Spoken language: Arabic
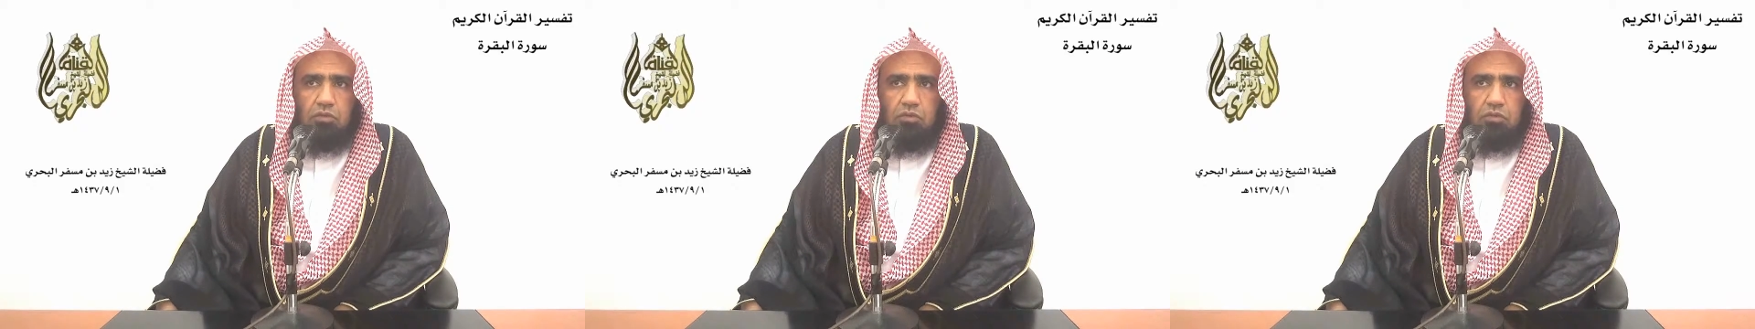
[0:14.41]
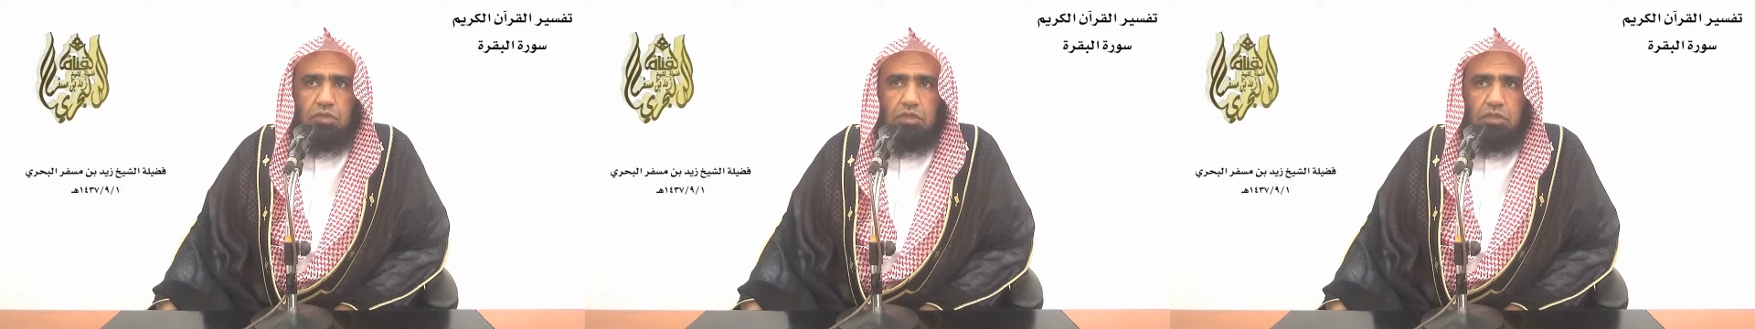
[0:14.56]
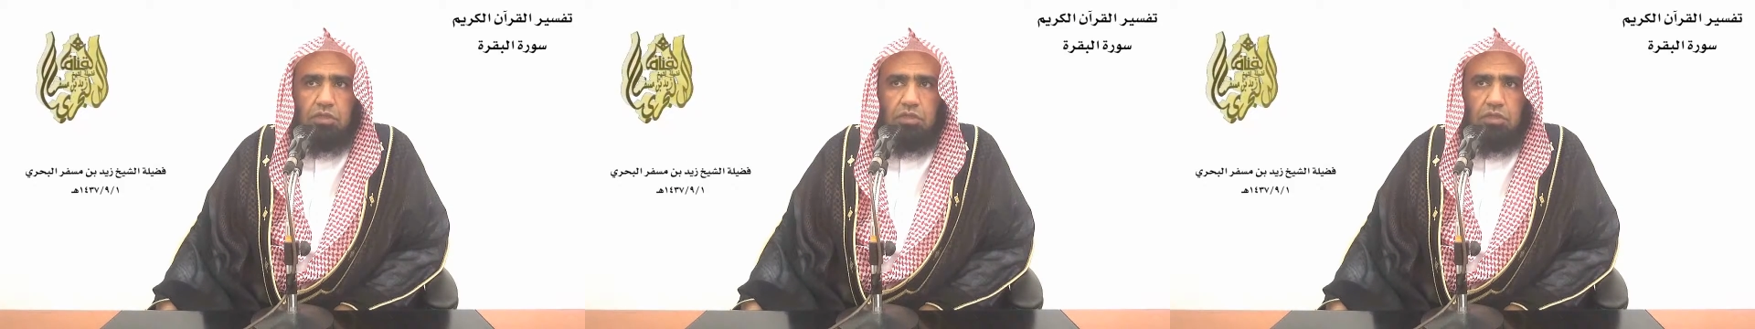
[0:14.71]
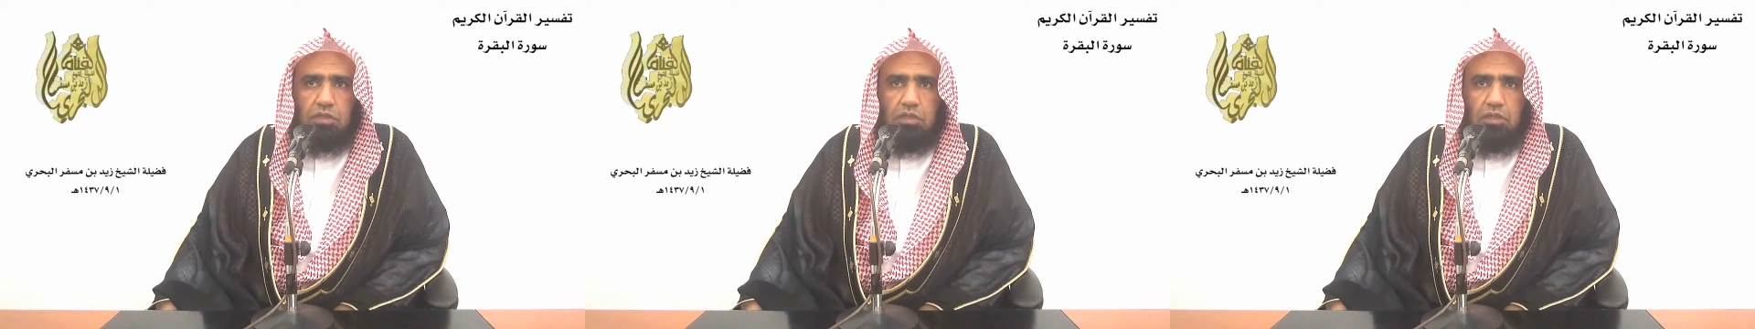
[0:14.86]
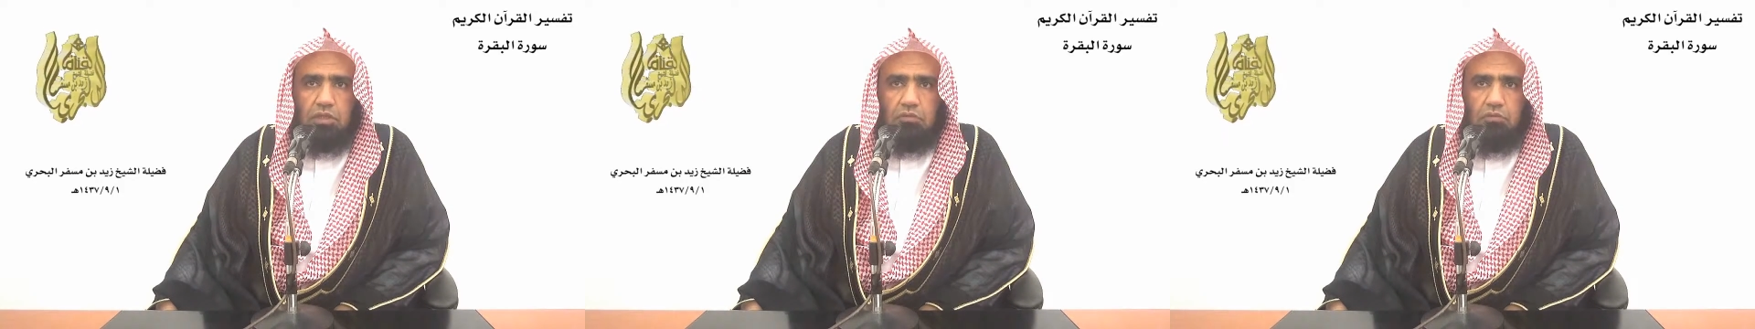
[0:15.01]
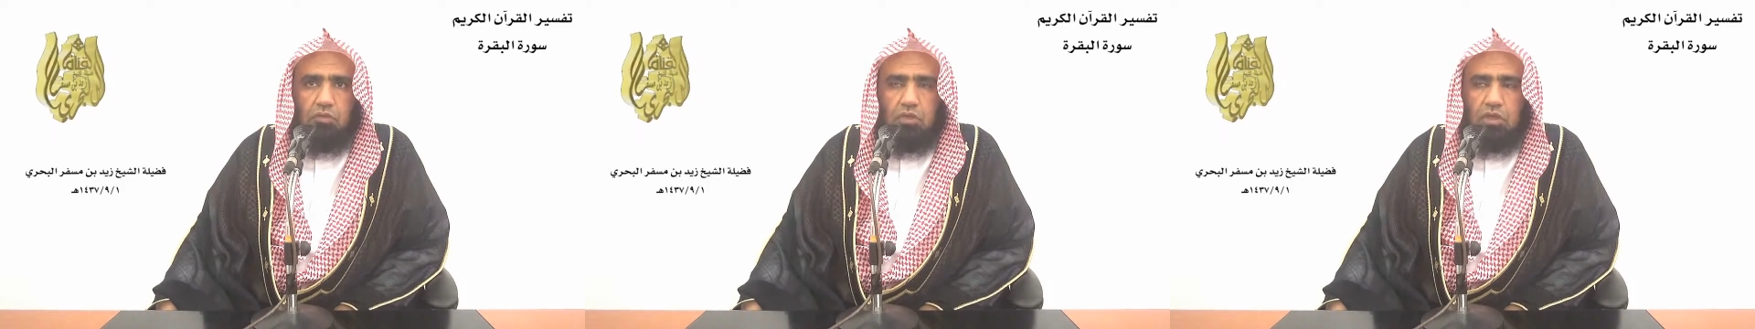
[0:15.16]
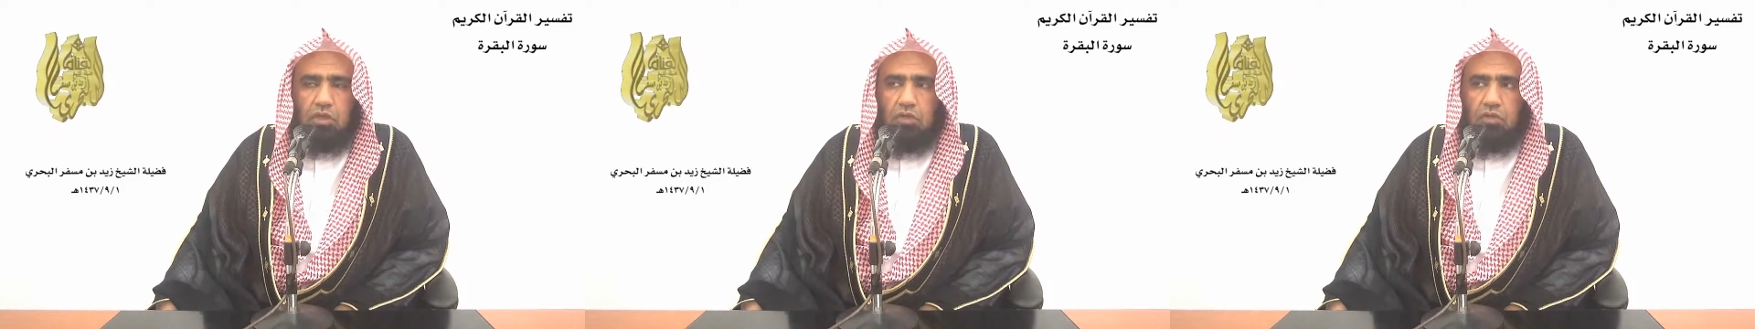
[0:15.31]

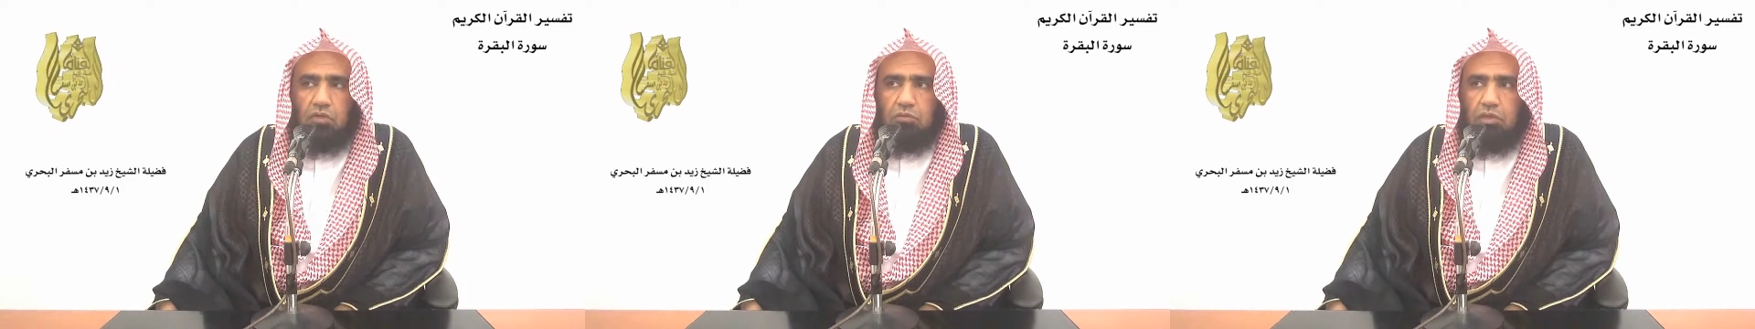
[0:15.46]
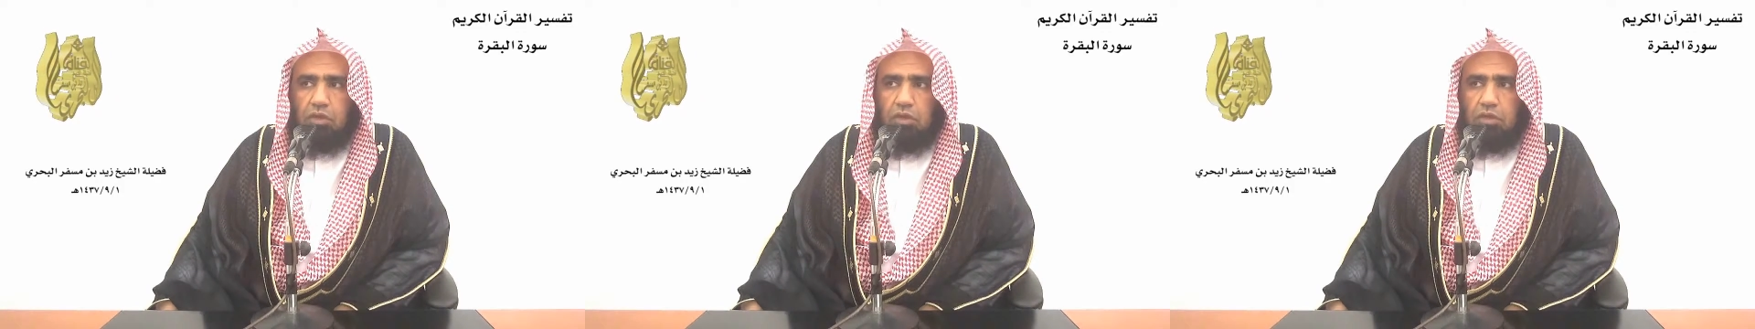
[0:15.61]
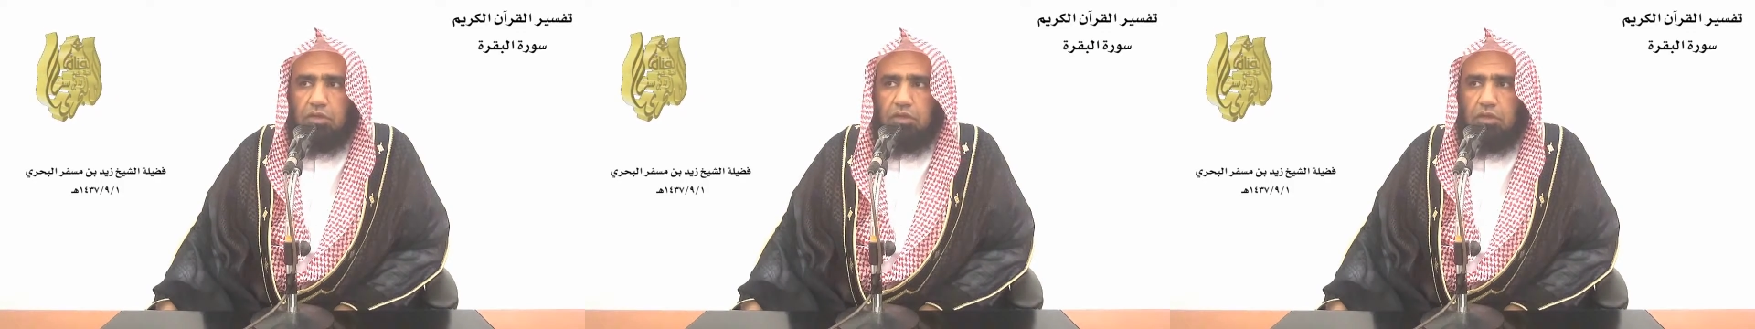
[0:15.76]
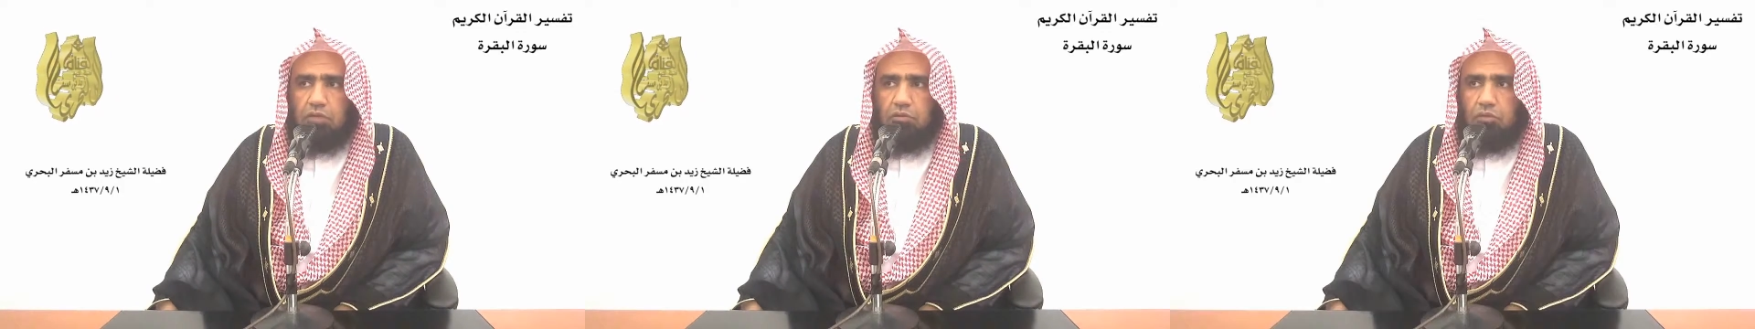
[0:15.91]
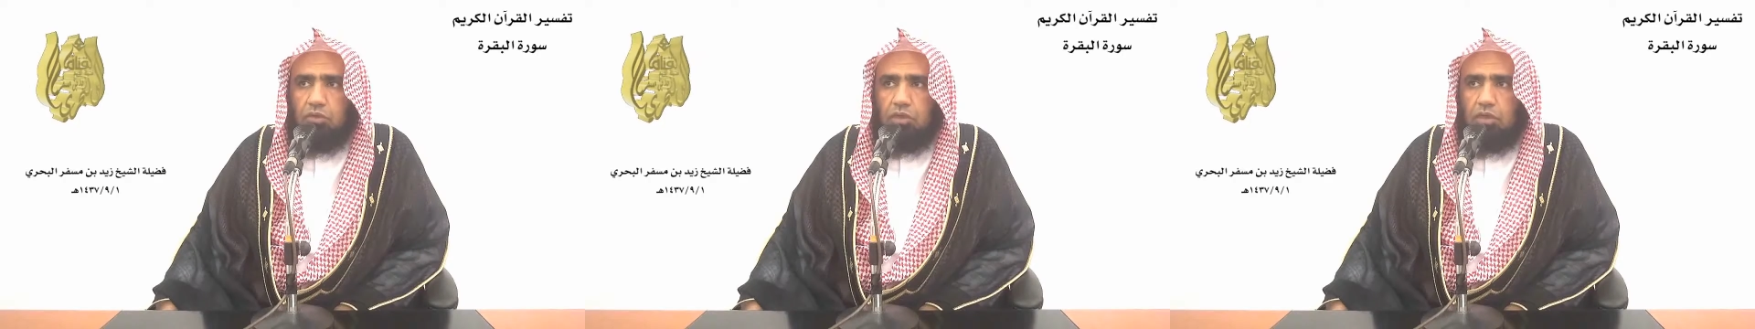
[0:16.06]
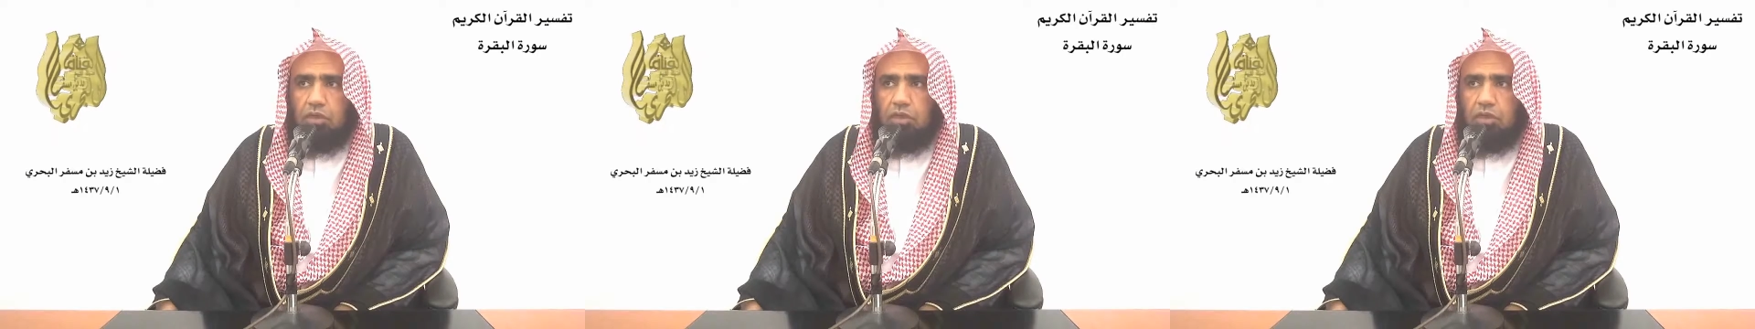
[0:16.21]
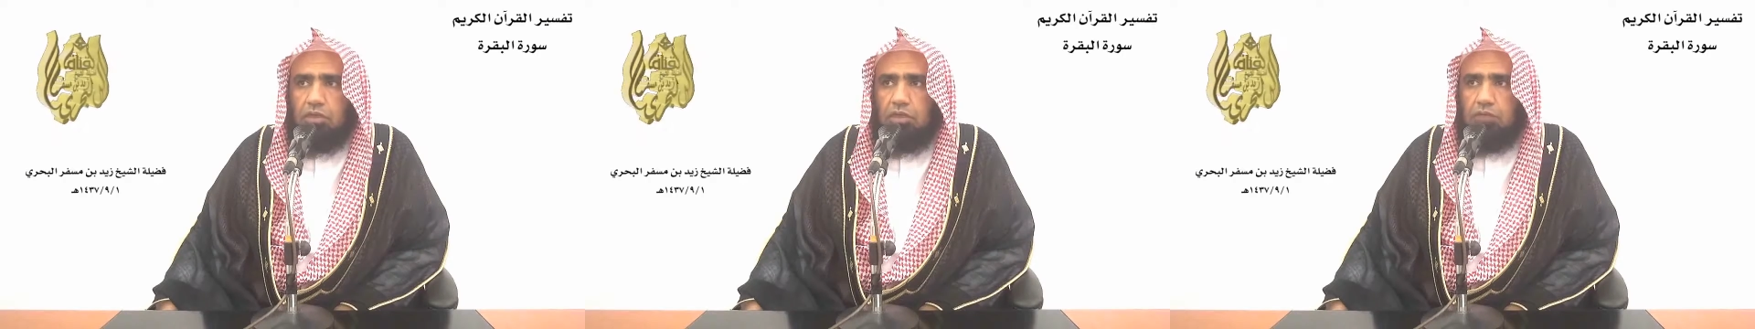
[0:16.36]
يزكيهم ولهم عذاب
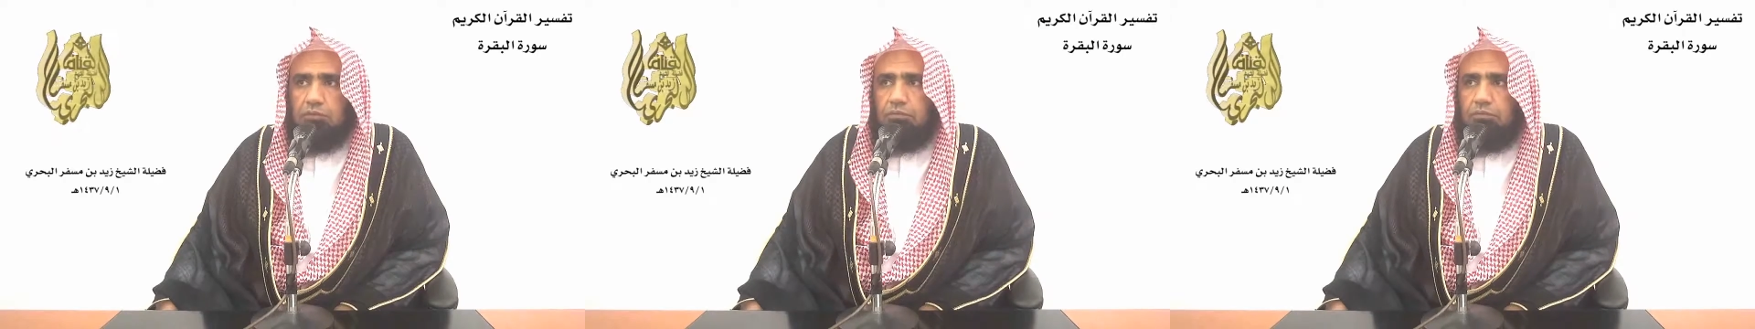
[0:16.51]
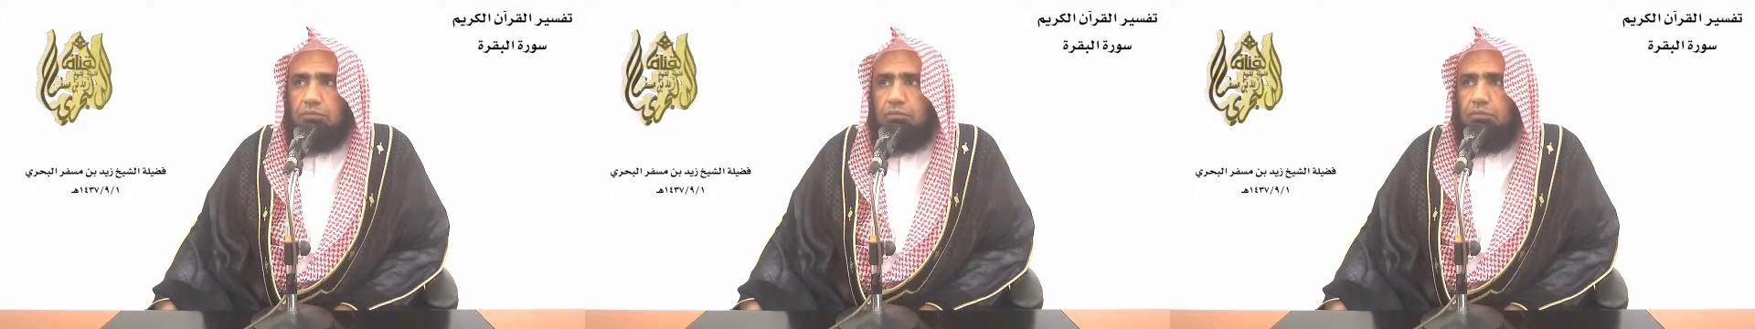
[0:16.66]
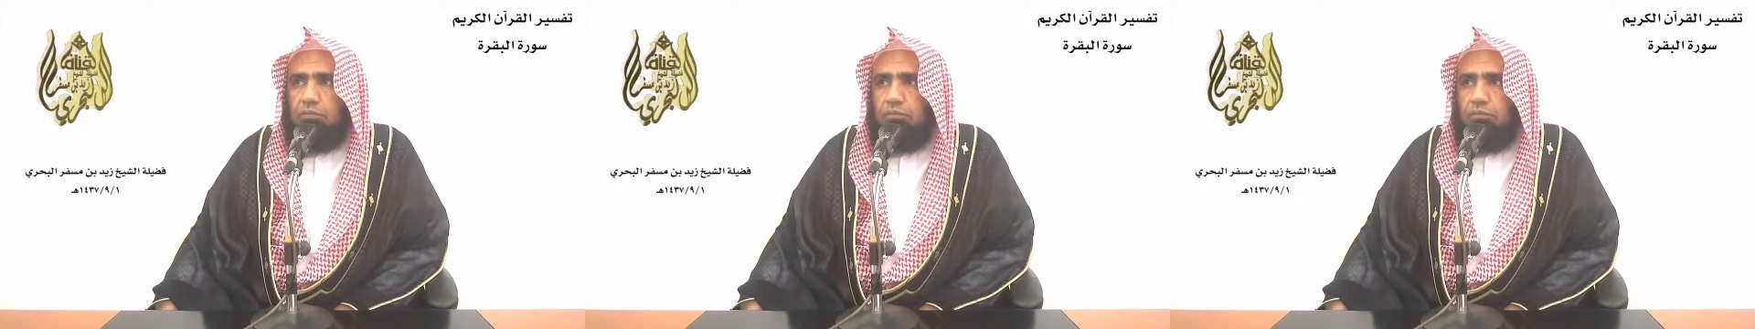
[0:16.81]
أليم